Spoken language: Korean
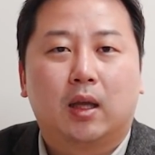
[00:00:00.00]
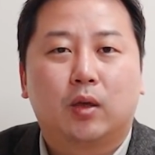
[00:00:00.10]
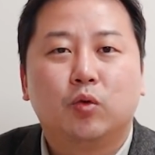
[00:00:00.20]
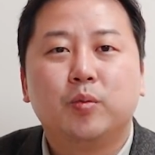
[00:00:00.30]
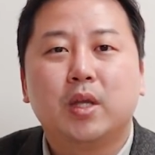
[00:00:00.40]

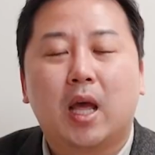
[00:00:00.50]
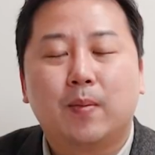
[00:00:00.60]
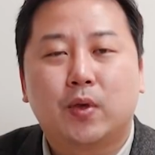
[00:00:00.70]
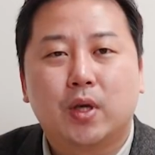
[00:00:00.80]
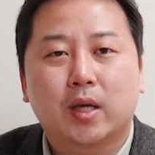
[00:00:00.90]
이
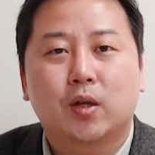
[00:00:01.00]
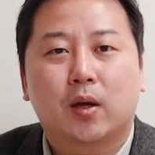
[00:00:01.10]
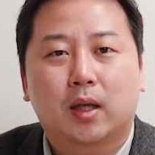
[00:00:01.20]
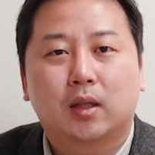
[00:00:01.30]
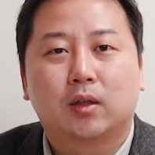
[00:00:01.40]
국민의힘 기획설
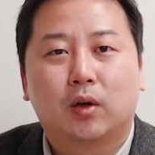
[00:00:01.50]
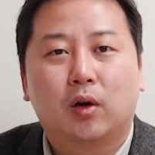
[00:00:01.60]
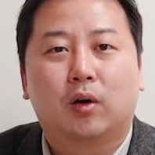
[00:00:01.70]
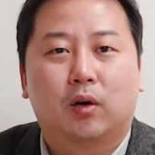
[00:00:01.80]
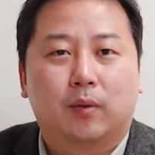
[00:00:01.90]
같은
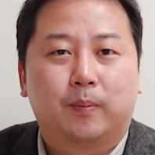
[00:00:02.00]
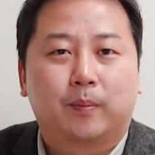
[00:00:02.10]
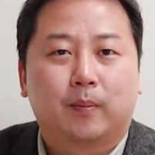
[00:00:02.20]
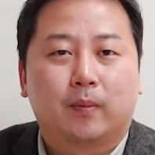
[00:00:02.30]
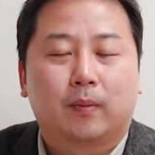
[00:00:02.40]
거
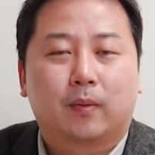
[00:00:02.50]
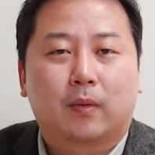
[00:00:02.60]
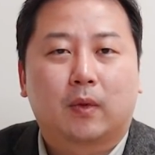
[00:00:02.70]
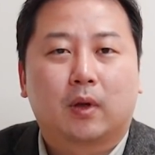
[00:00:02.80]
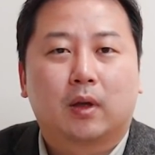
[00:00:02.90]

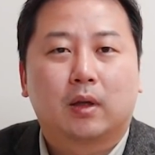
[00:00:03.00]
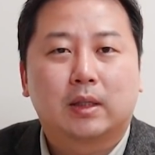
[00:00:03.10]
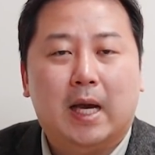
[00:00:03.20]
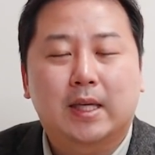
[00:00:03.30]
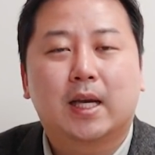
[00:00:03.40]

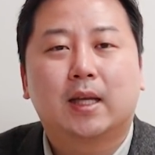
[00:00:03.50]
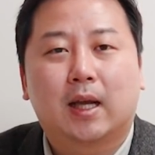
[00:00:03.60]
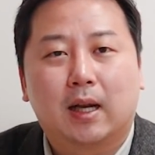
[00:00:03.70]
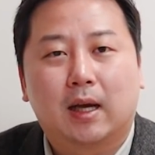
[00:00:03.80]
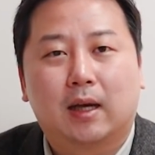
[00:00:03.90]

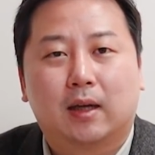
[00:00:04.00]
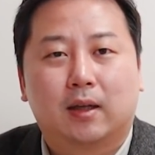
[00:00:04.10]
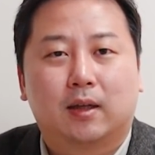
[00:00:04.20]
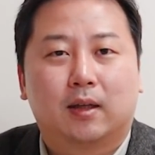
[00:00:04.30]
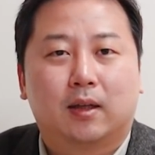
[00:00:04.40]
자제해달라.
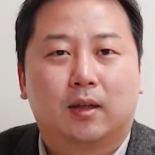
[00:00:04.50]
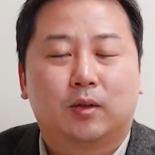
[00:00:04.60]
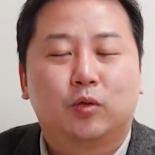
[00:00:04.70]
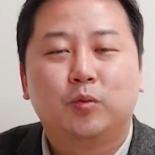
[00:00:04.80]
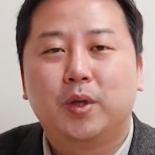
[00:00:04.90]

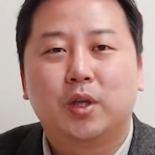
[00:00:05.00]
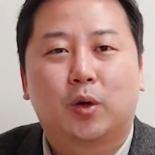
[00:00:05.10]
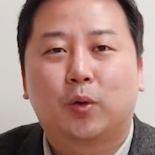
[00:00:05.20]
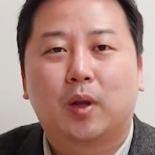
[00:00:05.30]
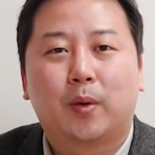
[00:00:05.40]
국민
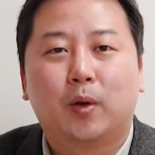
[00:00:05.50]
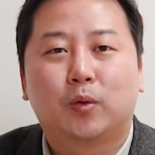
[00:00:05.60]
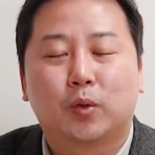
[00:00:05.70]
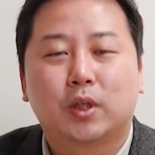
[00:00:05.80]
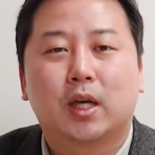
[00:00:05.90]
여론에 별로
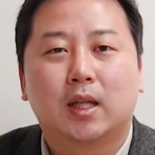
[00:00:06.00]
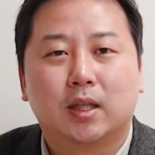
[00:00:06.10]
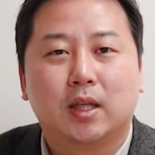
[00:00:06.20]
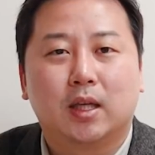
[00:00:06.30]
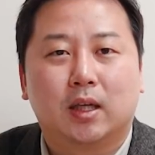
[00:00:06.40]
좋지
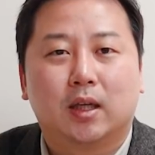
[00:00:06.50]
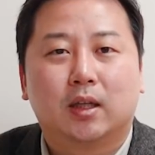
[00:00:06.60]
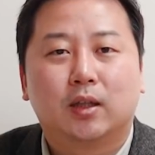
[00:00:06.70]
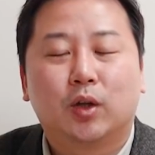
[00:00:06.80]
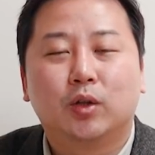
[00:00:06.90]
않으니
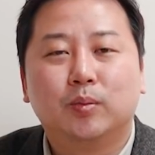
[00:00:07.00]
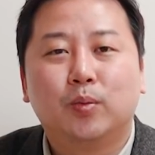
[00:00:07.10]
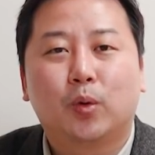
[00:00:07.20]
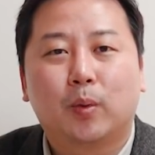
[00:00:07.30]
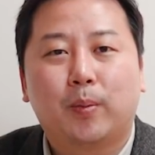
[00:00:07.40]
그런
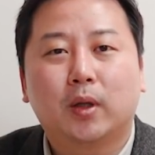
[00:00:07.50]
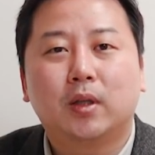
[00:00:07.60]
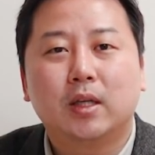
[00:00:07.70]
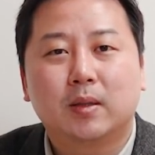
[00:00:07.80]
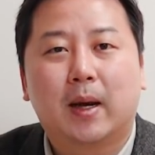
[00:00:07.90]
음모론
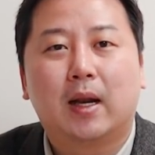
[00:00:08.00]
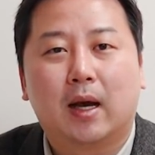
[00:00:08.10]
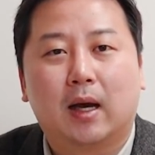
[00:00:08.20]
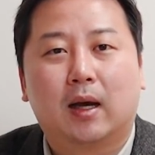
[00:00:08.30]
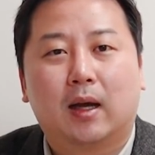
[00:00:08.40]
퍼뜨리지
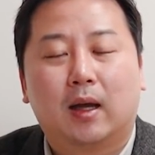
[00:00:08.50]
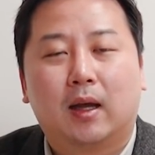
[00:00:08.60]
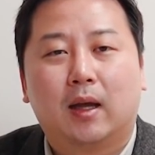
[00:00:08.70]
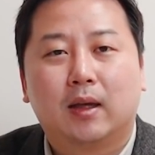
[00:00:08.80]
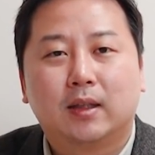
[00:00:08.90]
말라.
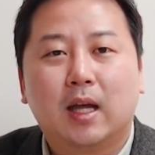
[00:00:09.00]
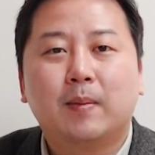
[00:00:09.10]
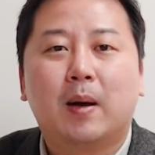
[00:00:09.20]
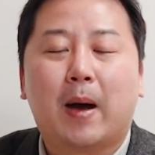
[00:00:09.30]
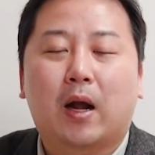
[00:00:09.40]

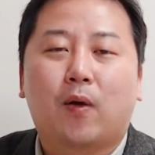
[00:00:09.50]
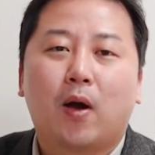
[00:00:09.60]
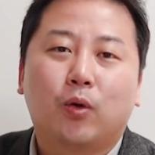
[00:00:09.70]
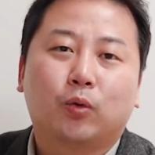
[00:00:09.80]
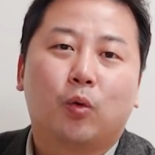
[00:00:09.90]
그나마
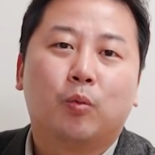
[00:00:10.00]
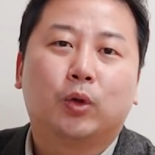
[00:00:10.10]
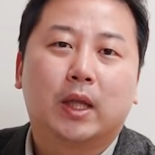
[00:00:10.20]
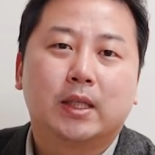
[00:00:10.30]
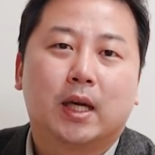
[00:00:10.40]
박광온
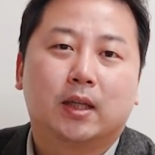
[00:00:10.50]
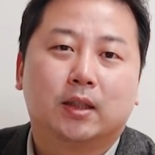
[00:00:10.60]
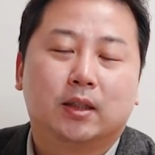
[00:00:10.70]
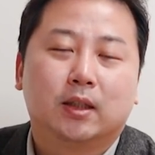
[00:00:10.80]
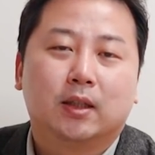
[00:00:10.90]

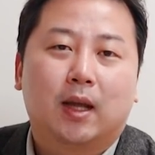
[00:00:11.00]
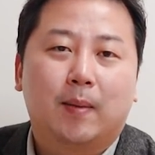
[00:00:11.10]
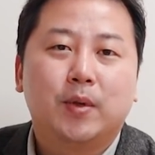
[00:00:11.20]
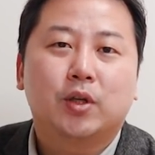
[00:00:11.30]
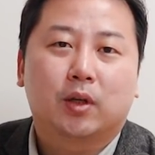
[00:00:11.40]
공보단장은
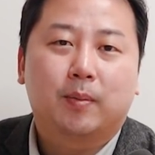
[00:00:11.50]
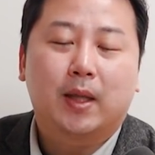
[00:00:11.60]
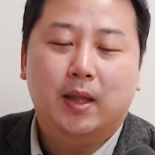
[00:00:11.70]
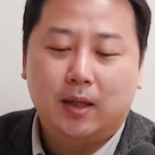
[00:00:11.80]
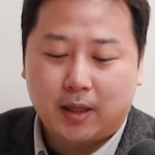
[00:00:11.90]
합리적인
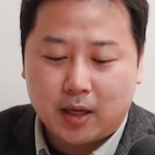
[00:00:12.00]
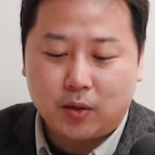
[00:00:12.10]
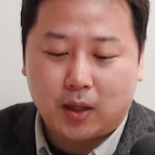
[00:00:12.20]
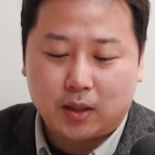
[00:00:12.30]
판단을 내린 것